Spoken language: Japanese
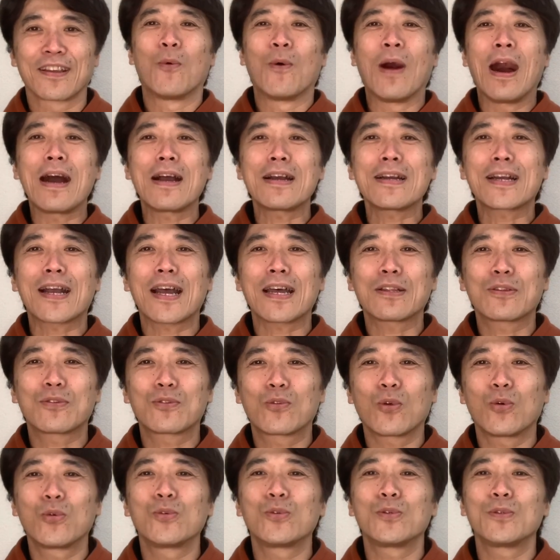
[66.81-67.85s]

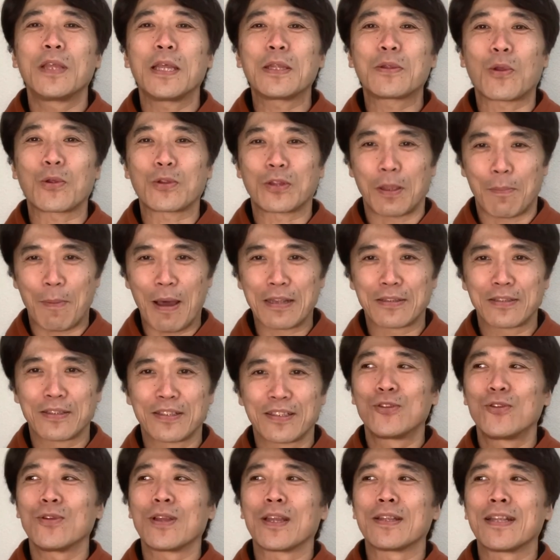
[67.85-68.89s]
ワンカット風で撮ってます
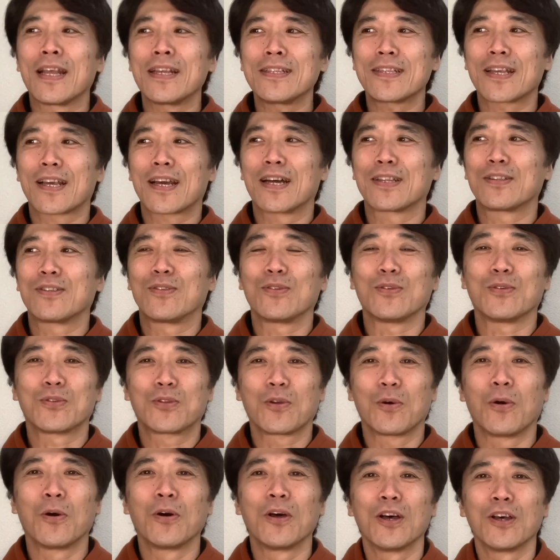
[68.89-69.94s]
というのはなぜかっていう
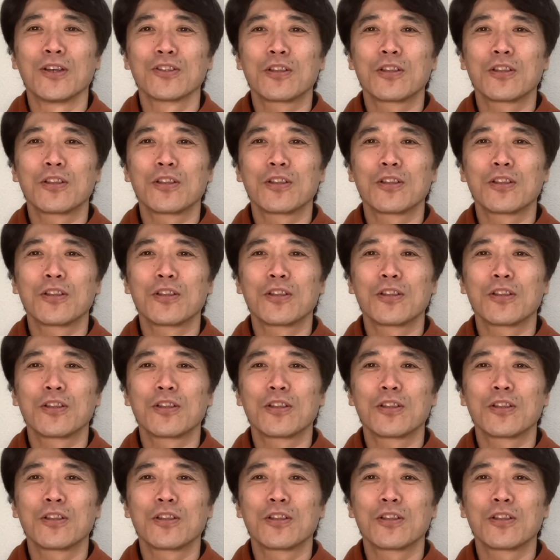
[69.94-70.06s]
と